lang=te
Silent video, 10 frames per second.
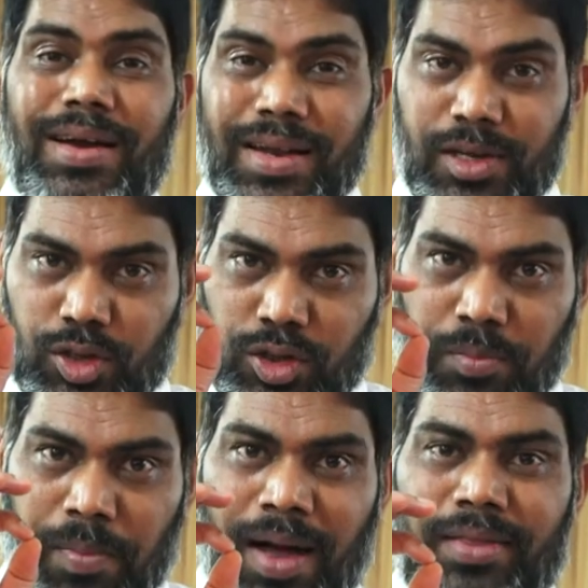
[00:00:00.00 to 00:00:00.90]
క్రీస్తు
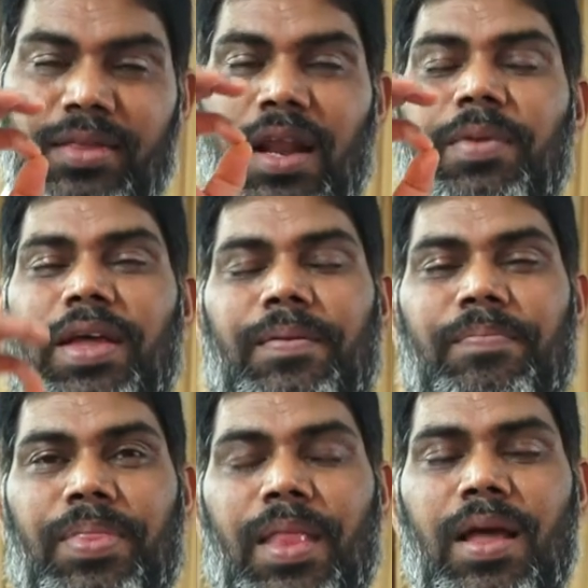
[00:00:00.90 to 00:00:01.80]
మాత్రమే
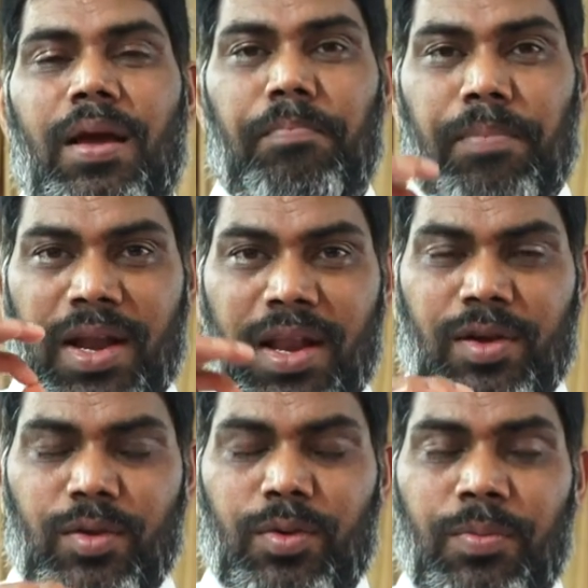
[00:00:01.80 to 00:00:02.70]

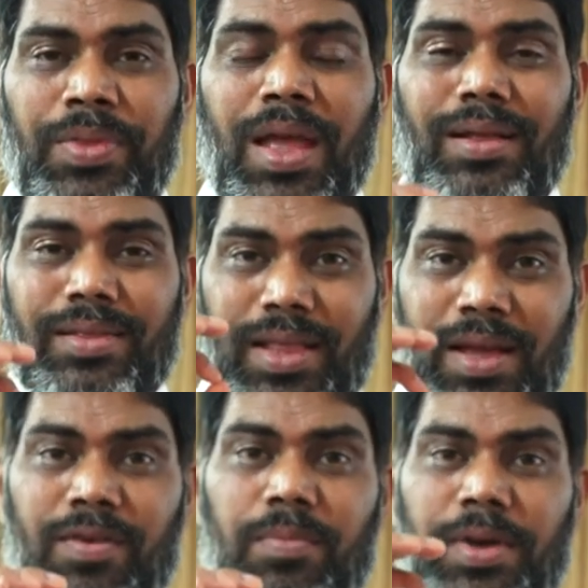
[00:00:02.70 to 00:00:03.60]
మనలను
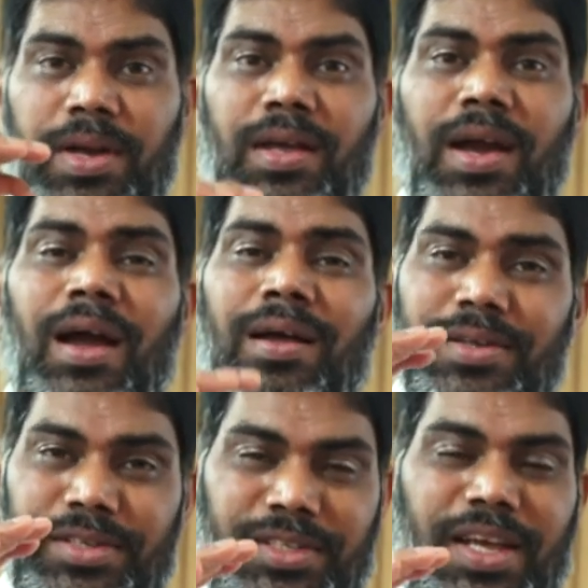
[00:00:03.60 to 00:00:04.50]
దేవుని బిడ్డలుగా
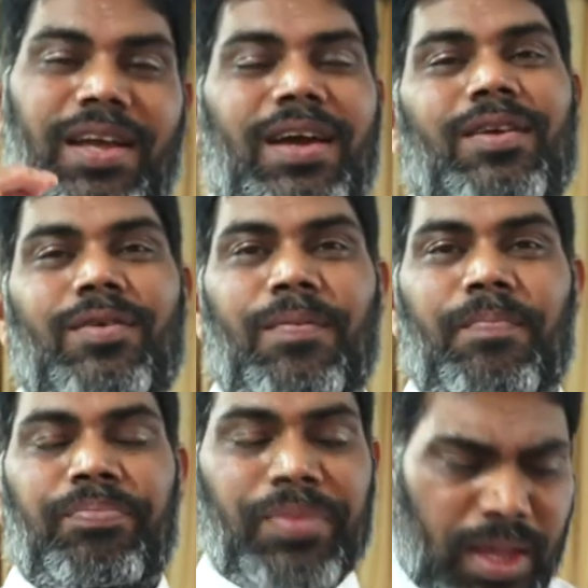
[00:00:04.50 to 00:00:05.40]
చేయగలడు
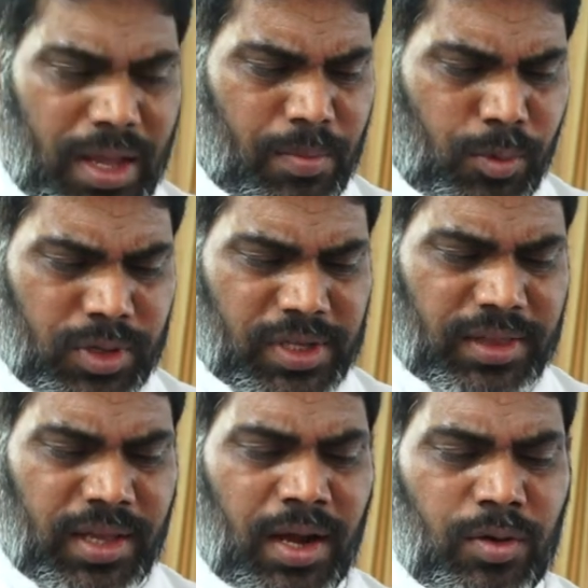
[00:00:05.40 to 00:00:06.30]
ఈ మూడు
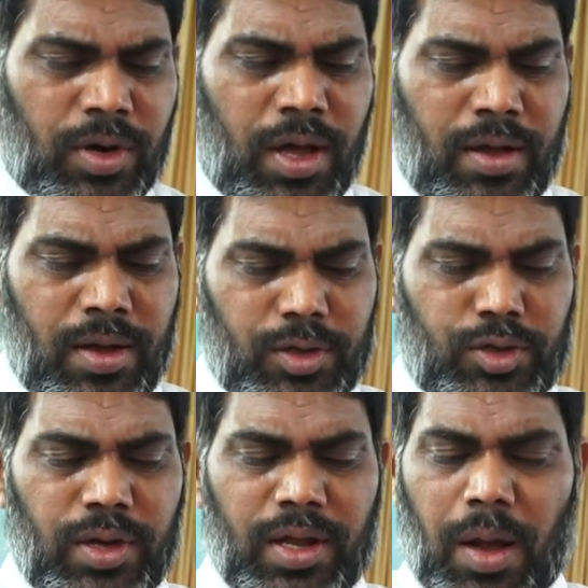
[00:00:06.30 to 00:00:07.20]
సత్యాలను కూడా
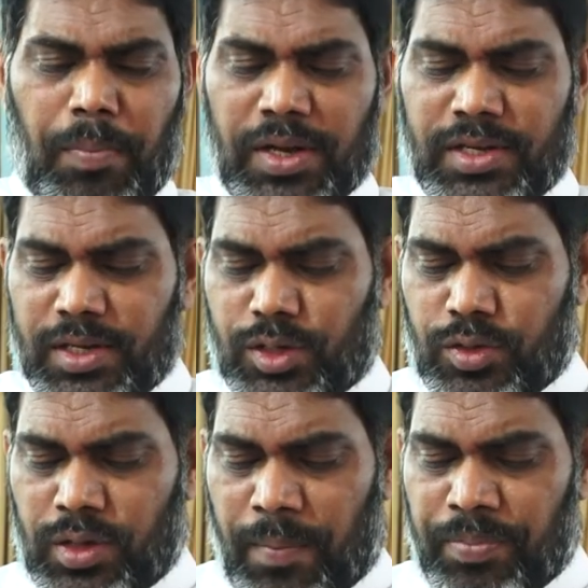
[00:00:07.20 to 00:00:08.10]
క్షుణ్ణంగా
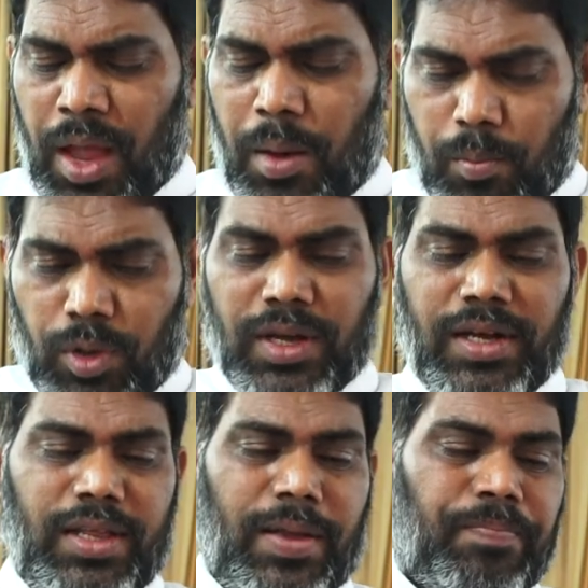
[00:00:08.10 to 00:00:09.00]
పరిశీలించుకుందాం
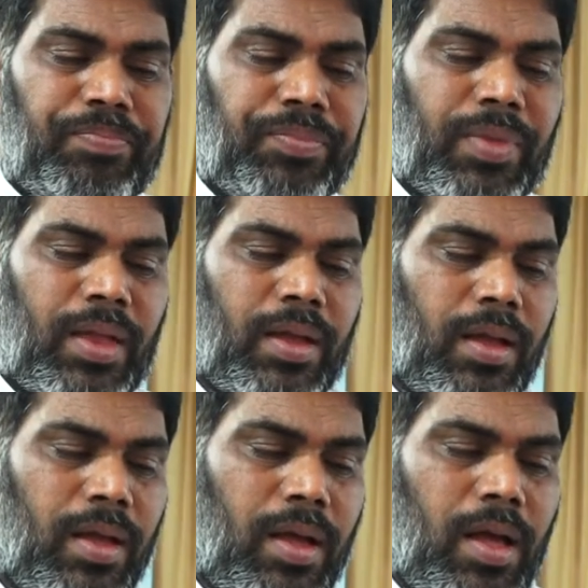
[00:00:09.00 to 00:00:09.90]
మొదటిది
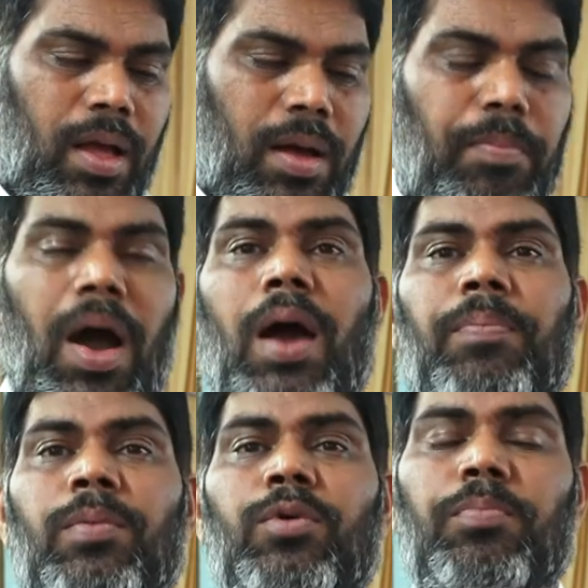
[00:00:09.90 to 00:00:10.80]

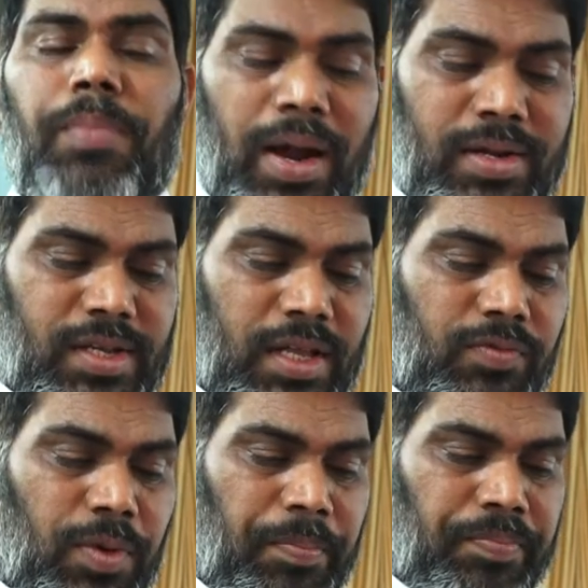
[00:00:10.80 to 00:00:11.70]
పాపము
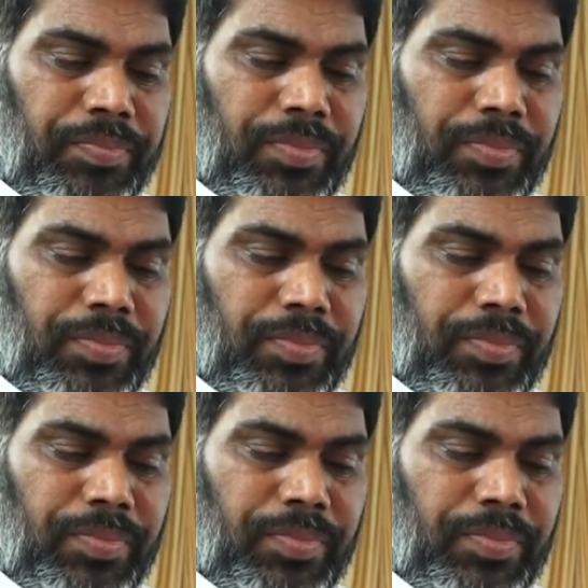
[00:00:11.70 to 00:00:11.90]
బానిసత్వం